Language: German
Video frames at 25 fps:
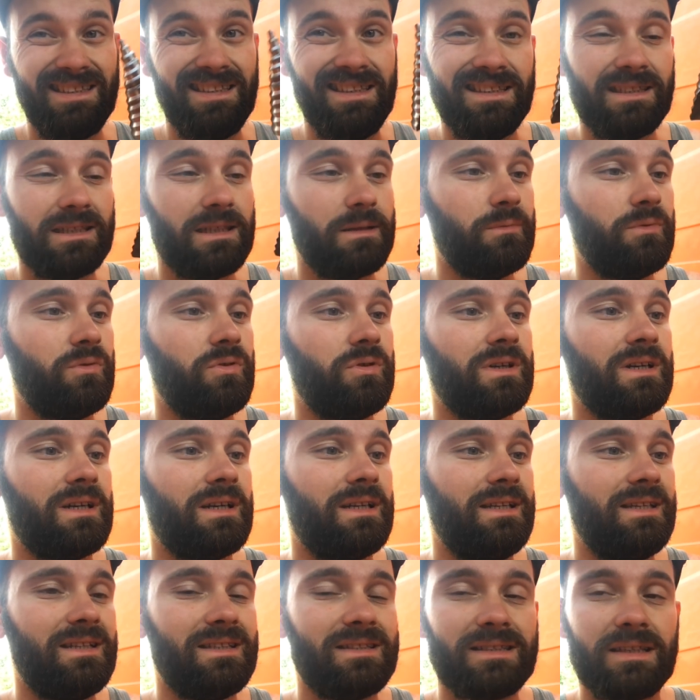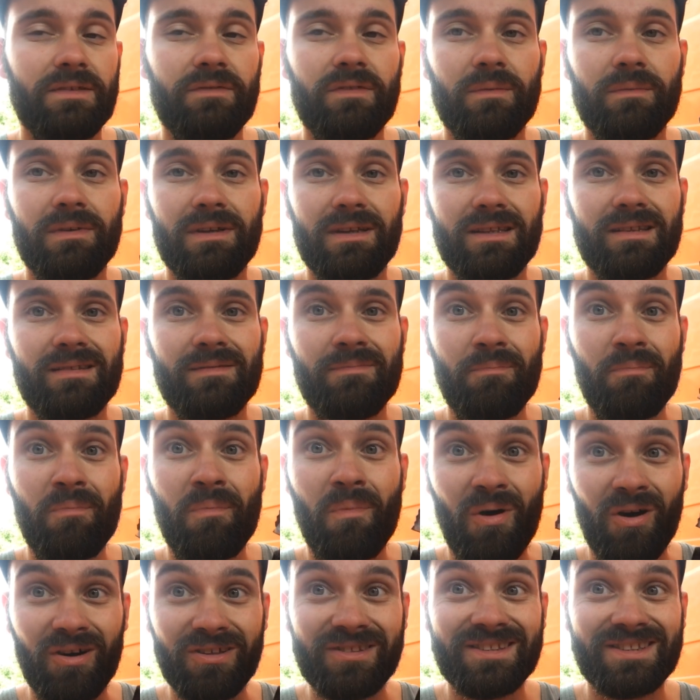Dieser Bohrer hier ist einfach mal das
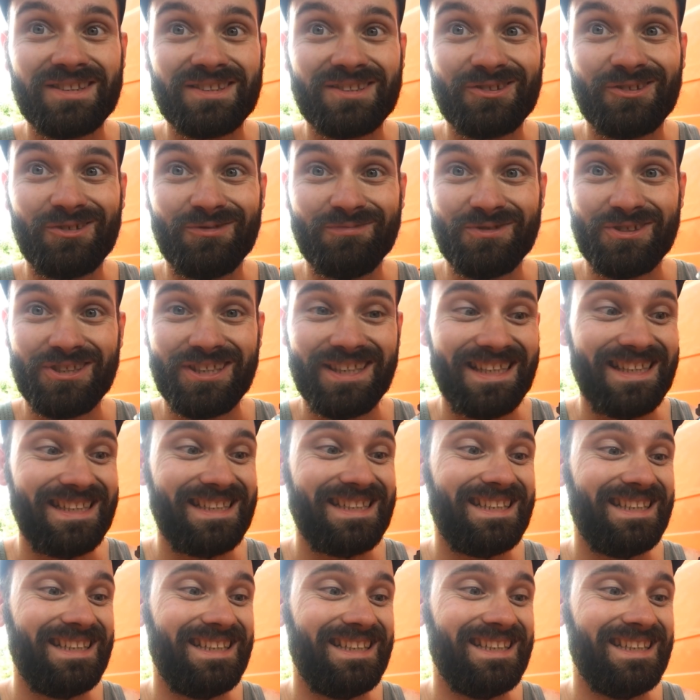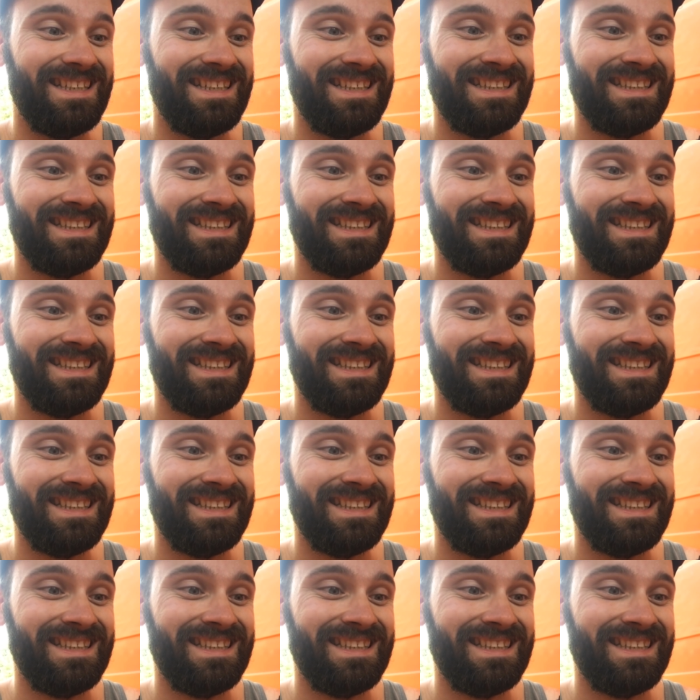Monstrum schlechthin.